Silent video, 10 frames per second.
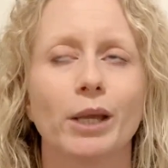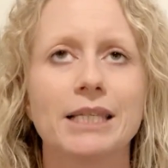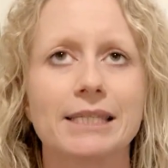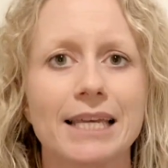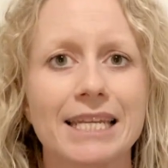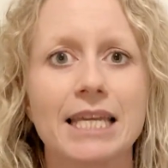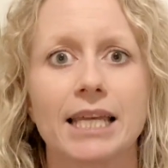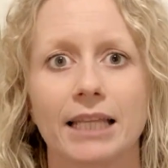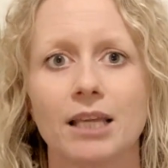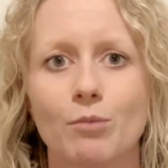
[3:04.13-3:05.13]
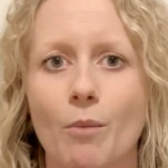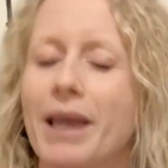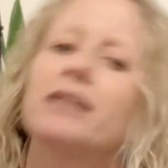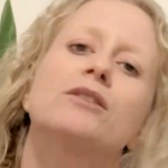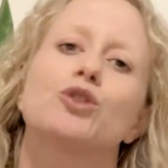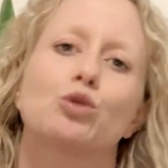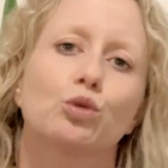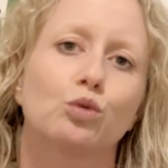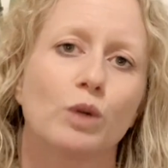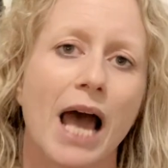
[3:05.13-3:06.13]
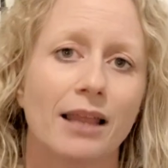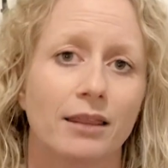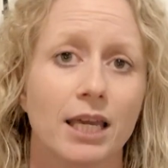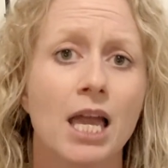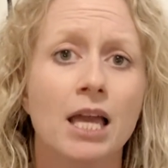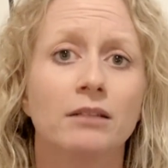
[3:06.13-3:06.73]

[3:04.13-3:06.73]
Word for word: a inserire dei momenti strutturati